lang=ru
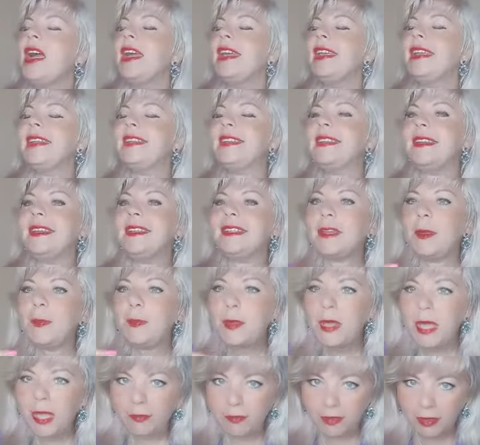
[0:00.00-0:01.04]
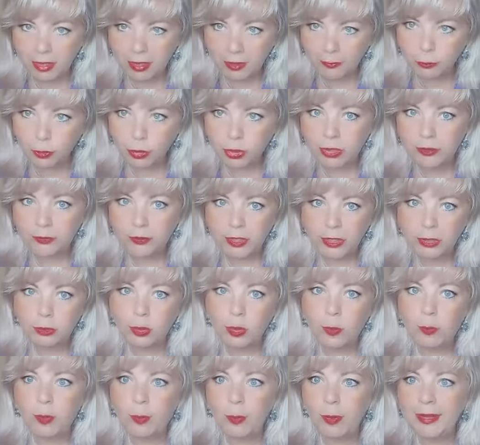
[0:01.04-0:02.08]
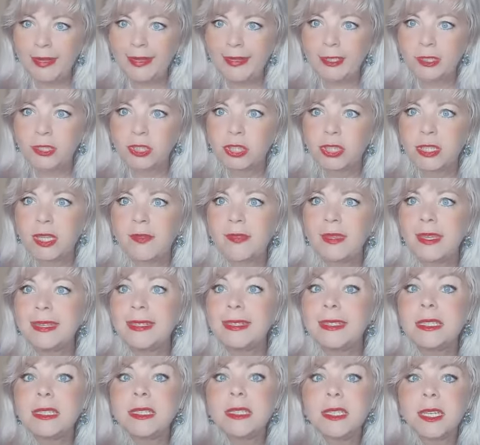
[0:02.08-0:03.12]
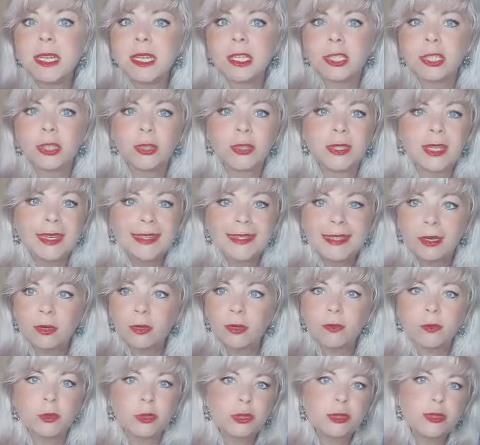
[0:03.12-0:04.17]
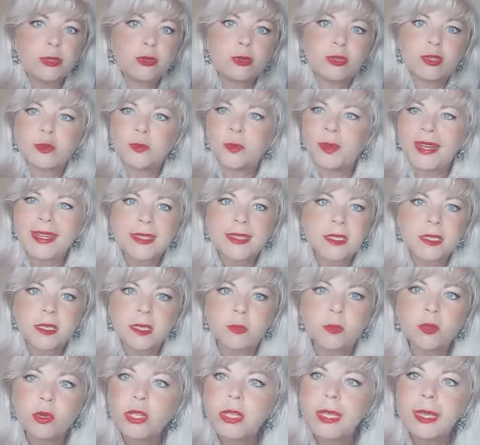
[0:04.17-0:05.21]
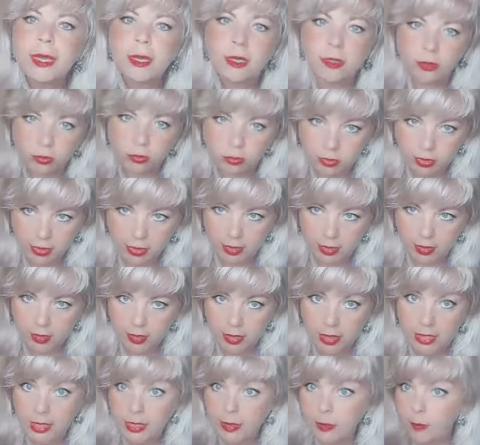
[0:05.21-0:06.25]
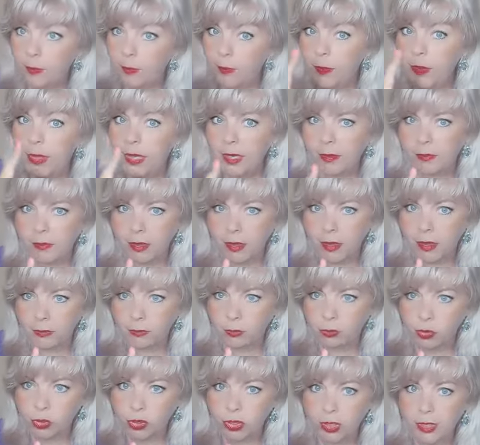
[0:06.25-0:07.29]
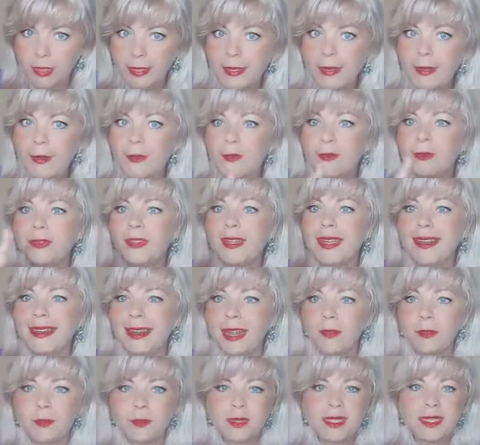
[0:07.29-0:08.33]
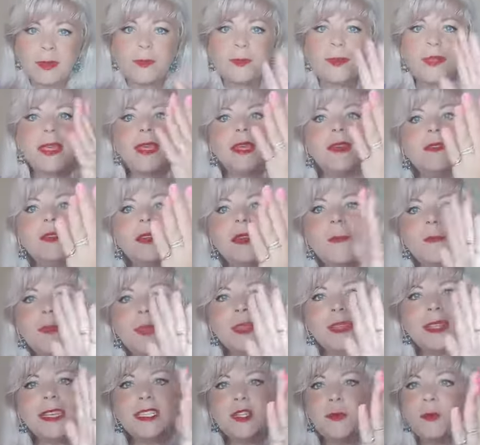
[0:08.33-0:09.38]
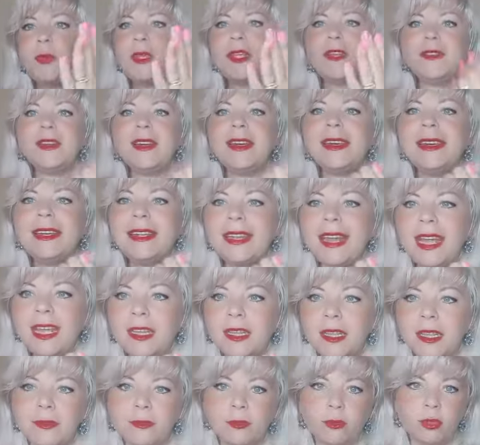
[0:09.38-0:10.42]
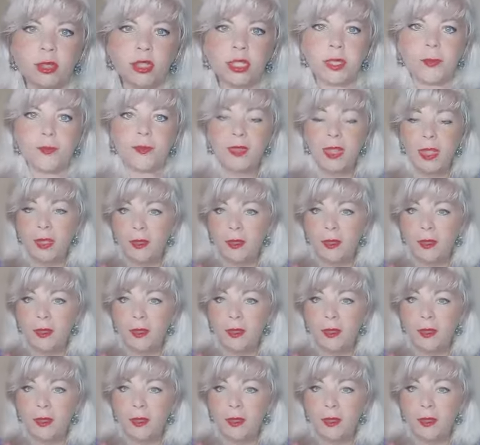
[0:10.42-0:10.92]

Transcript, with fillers: это первая ловушка, в которую попадает человек с идеей, что тогда у него ресурс брать ему неоткуда. Первая ловушка. Вторая, в смысле, первая, знаете, первая грань ловушки.